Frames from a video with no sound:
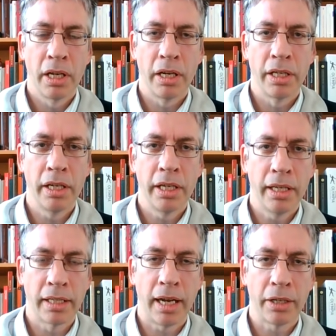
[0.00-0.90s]
äh, hier in
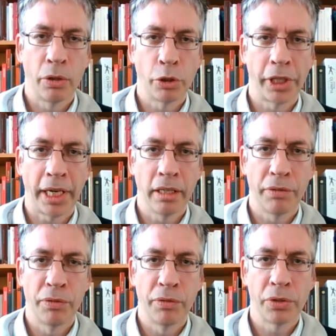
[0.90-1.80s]
der Tat noch
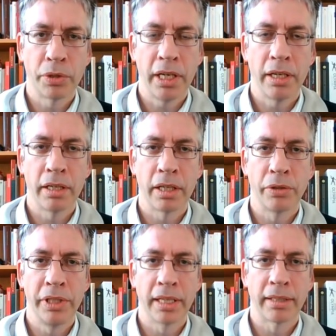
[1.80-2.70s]
strenger vorzugehen,
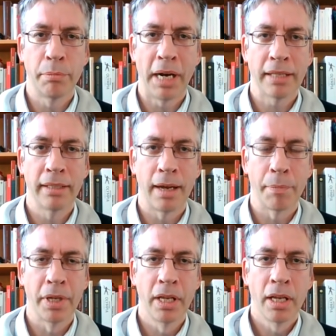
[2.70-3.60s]
also die ganzen
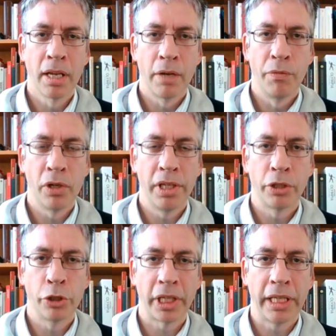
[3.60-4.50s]
Maßnahmen
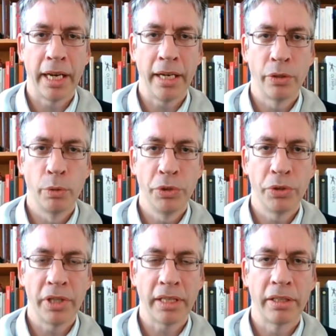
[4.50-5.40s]
wirklich stringent
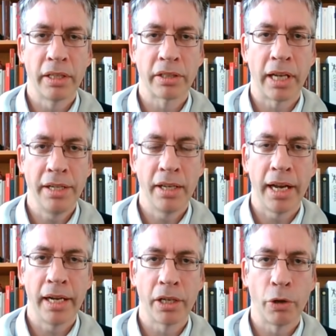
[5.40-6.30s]
umzusetzen. Das galt ja
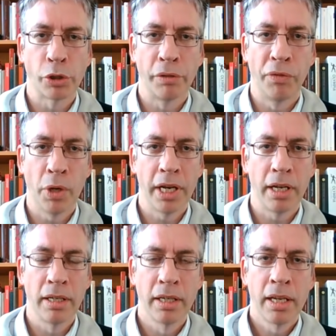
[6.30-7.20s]
eigentlich auch schon
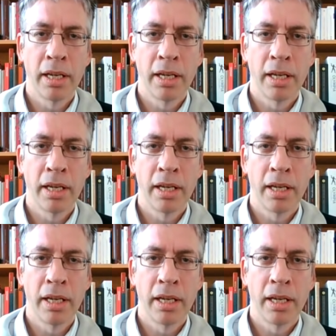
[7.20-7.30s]
vorher.